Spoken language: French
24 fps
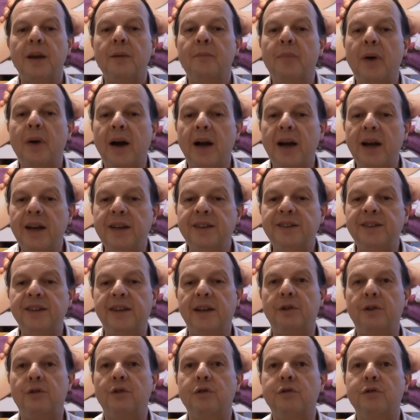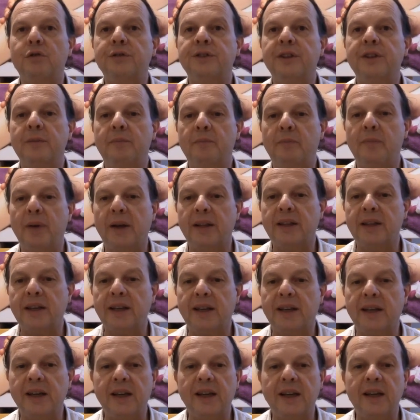Pareil, si quelque chose n'est pas très
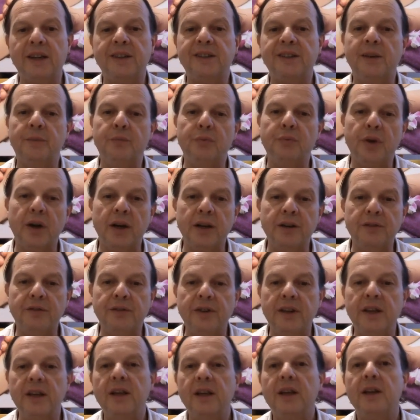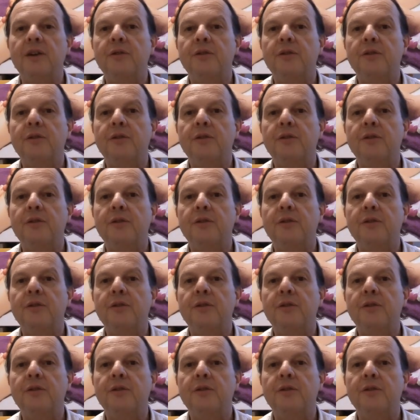clair, ça peut arriver,